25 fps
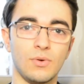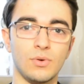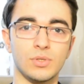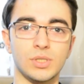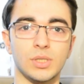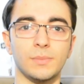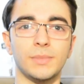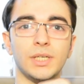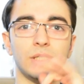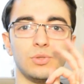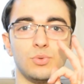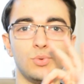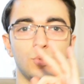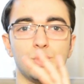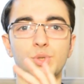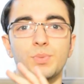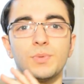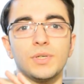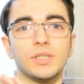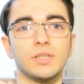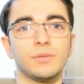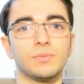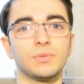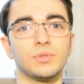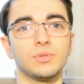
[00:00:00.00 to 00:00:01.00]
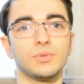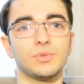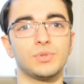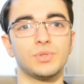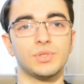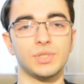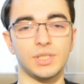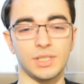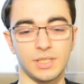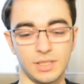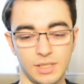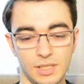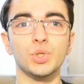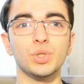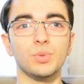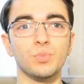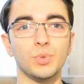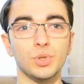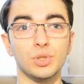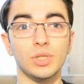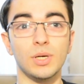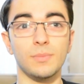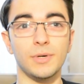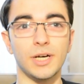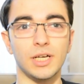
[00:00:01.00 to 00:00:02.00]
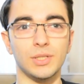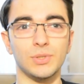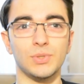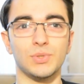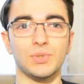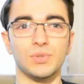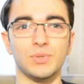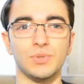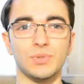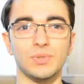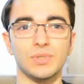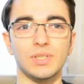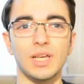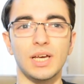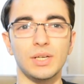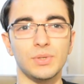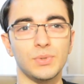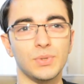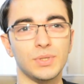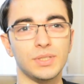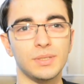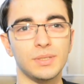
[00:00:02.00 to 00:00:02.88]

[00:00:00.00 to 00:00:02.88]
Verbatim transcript: o zaman 3 megabit'e düşecek. Bunu modem adresinizden